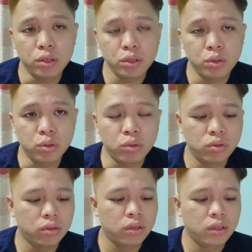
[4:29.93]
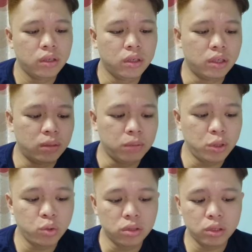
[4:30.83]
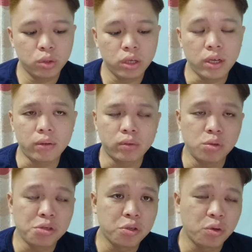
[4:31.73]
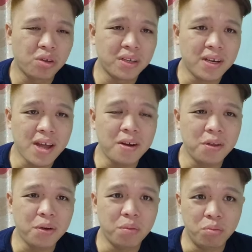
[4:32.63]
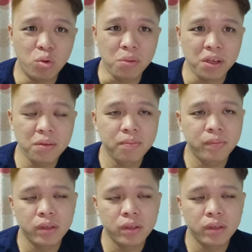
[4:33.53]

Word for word: isu um, isu kecurian unsur nadir bumi